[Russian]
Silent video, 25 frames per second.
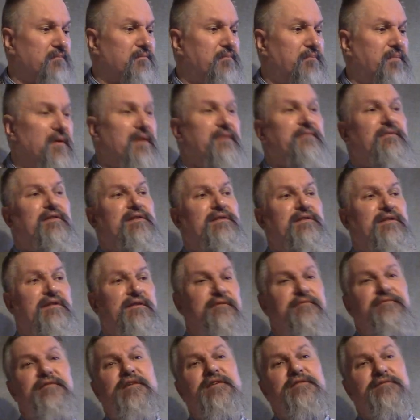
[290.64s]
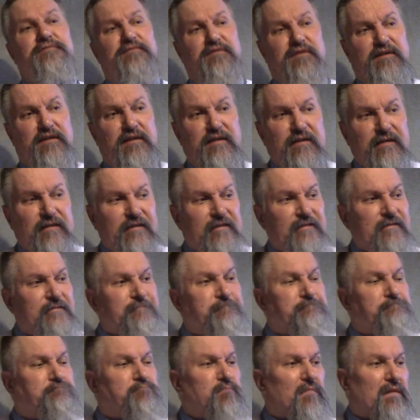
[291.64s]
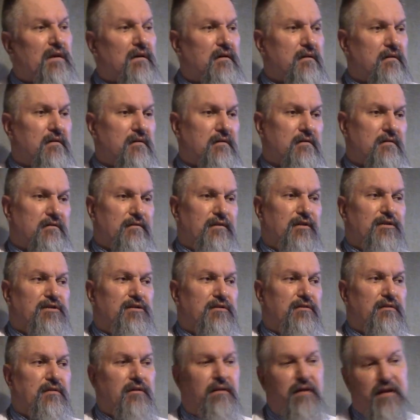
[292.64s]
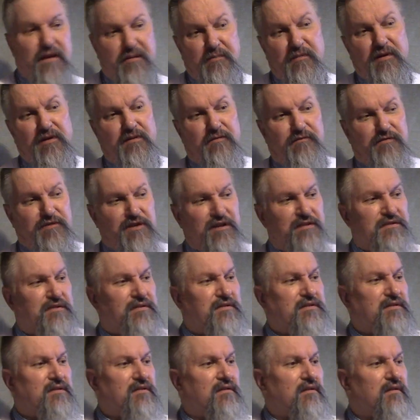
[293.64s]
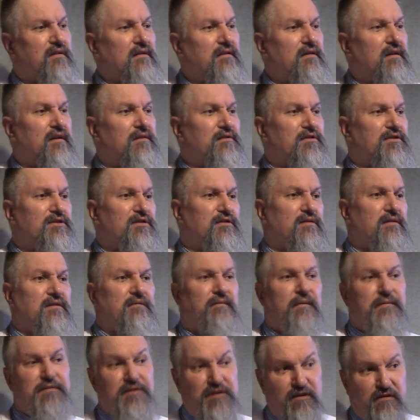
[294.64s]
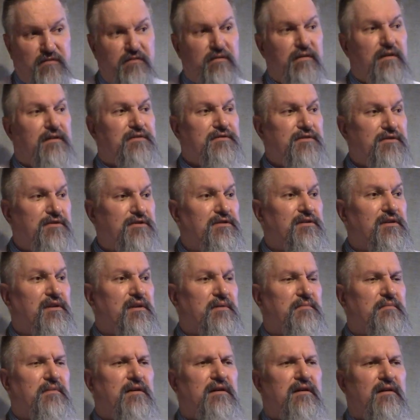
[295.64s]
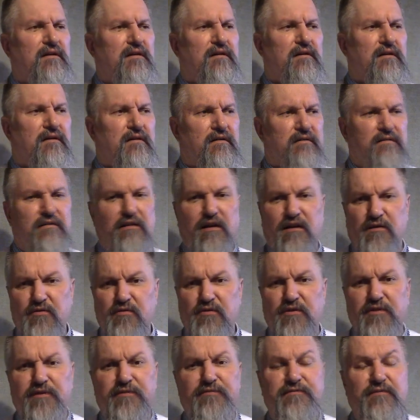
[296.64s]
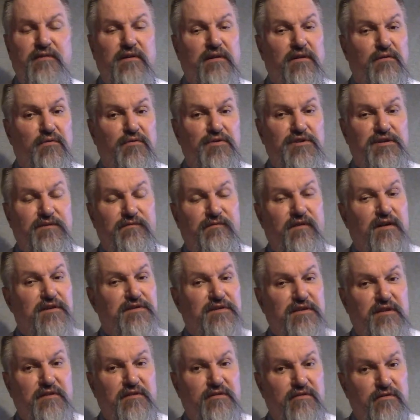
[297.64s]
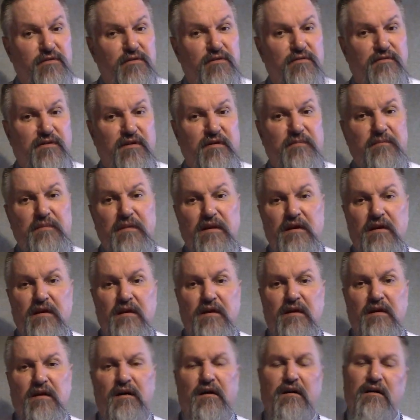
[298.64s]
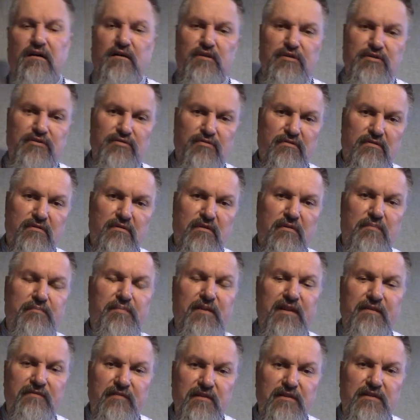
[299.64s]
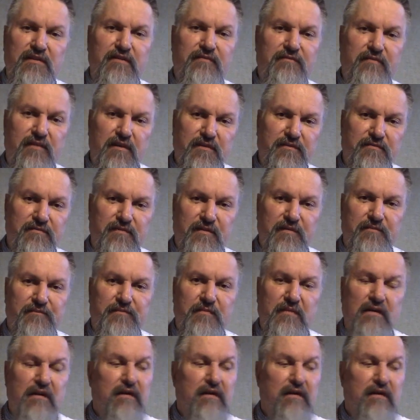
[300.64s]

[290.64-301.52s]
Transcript: привитые ветви, значит, римлянам в частности, да, значит, и вообще язычникам для Гоев очень важное слово, что привитые ветви,